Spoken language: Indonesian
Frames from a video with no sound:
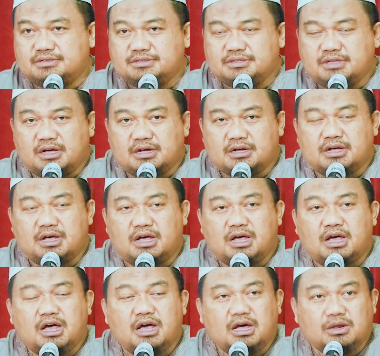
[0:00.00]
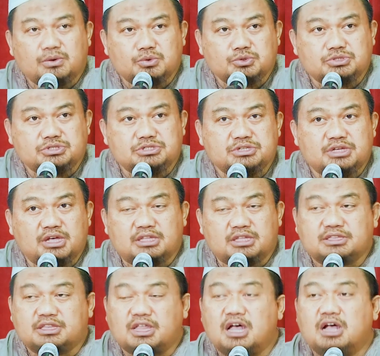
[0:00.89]
yang harus
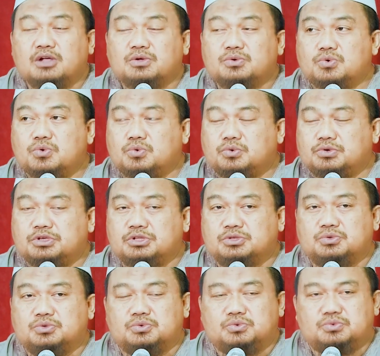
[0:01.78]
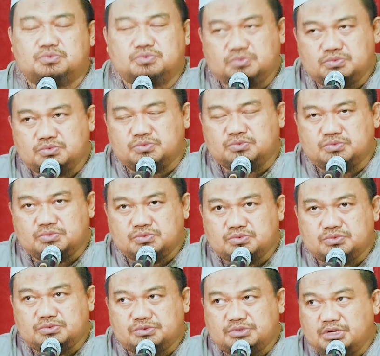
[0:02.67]
ia tanggung itu
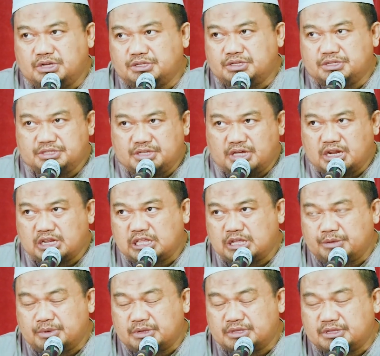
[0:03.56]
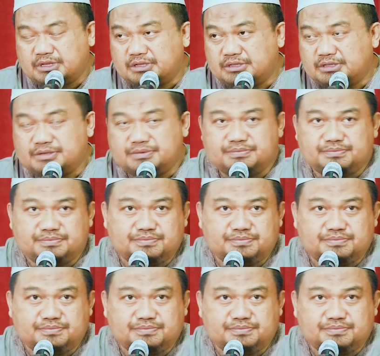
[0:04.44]
nanti di hari kiamat nanti.